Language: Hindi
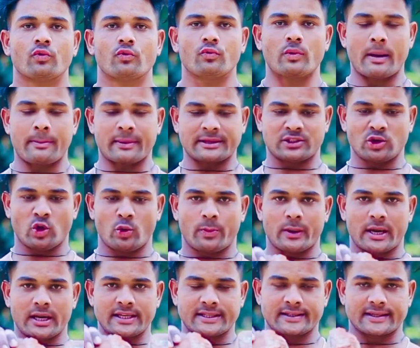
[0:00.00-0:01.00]
वापस से
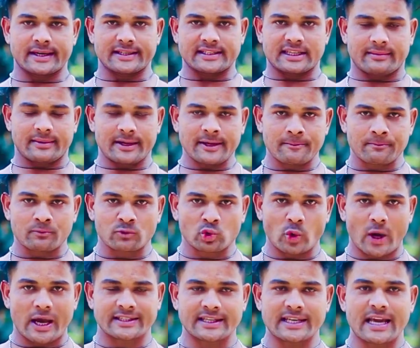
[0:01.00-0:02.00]
ऊपर इस कंडीशन में
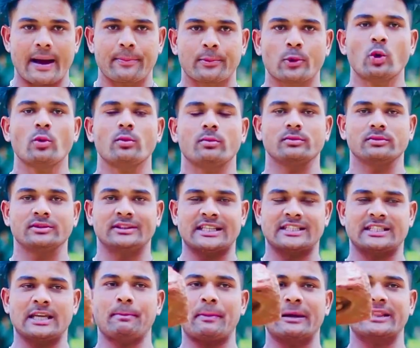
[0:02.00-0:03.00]
तो ऐसे ही आपको 10
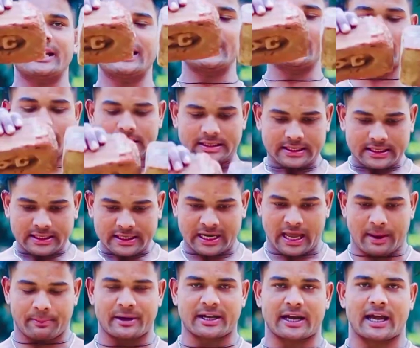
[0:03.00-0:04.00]
से 15
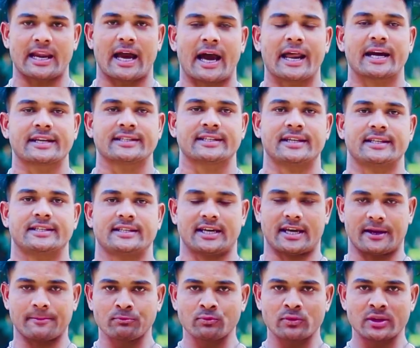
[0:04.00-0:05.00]
रैप निकाले हर एक्सरसाइज
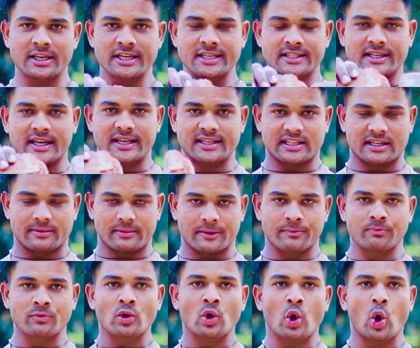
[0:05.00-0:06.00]
के इस कंडीशन में
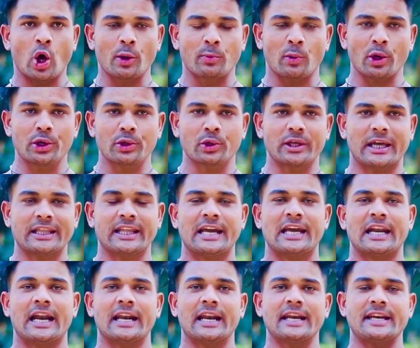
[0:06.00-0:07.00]
और बॉडी को ज़्यादा
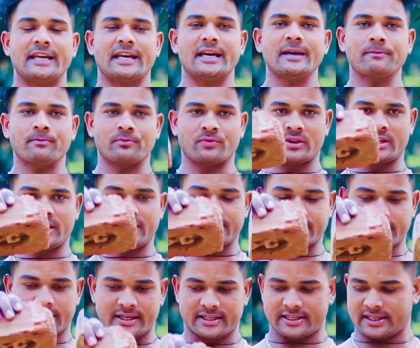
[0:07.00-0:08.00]
हिलाना नहीं है इस
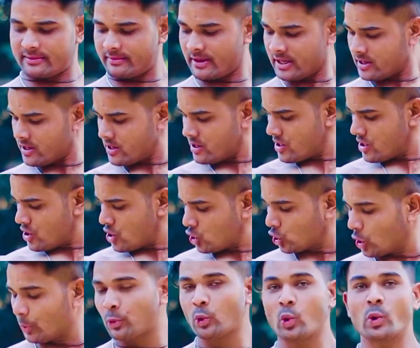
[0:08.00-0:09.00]
कंडीशन में
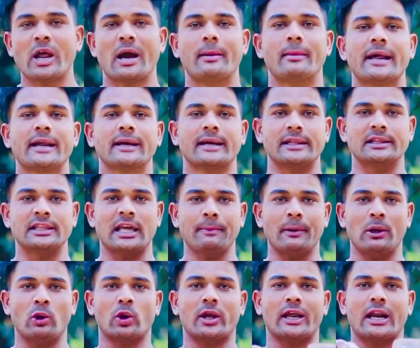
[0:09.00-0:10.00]
तो पूरे हमारे कंधे पे
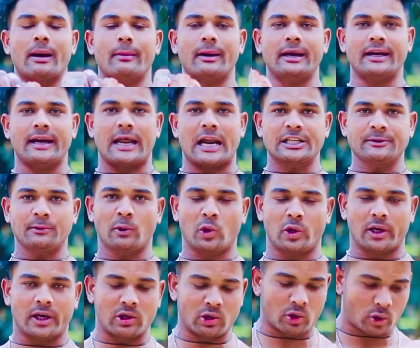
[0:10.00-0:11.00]
लोड आ रहा है हमारे डेल्स पे
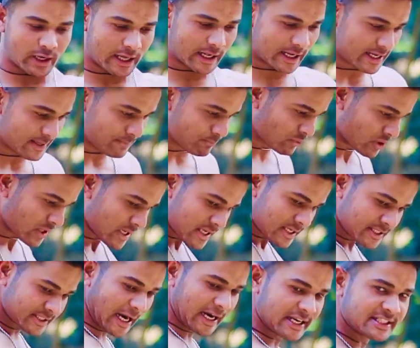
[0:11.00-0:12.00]
लोड आ रहा है
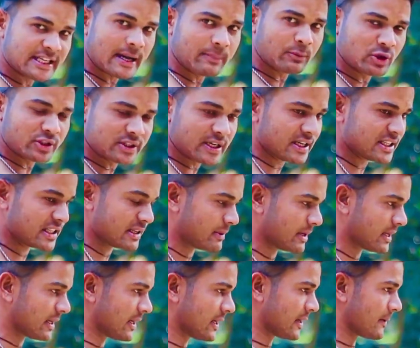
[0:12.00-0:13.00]
साइड से आपको इस कंडीशन में
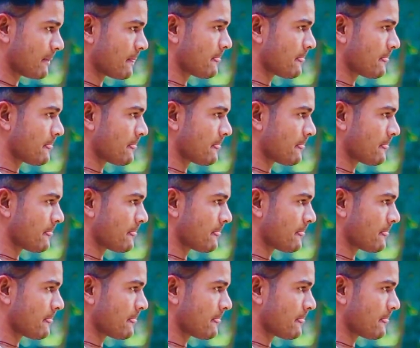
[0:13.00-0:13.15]
करना